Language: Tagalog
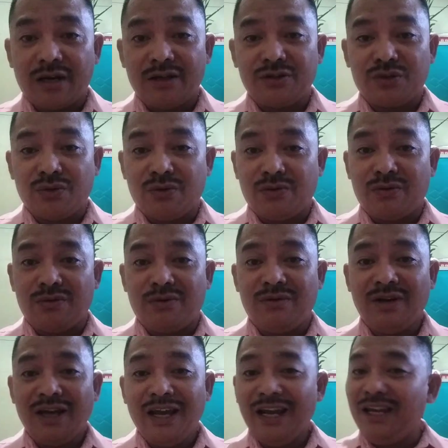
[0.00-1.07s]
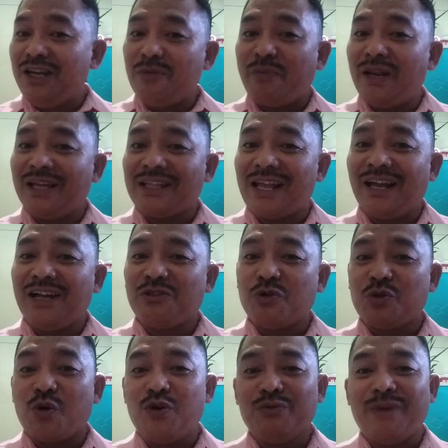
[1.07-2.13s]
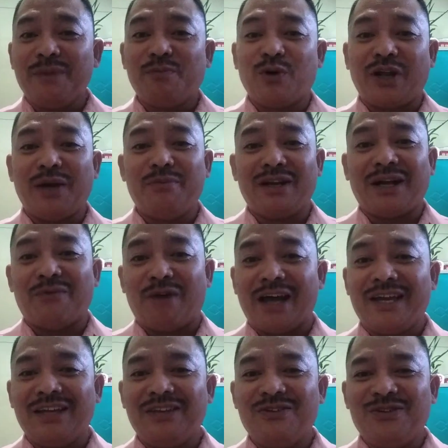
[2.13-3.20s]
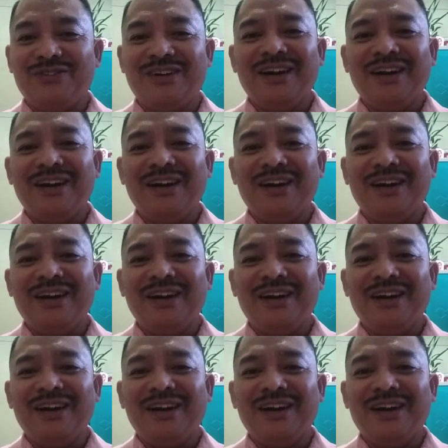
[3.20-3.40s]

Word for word: So hindi pala talaga totoong may forever kabayan no.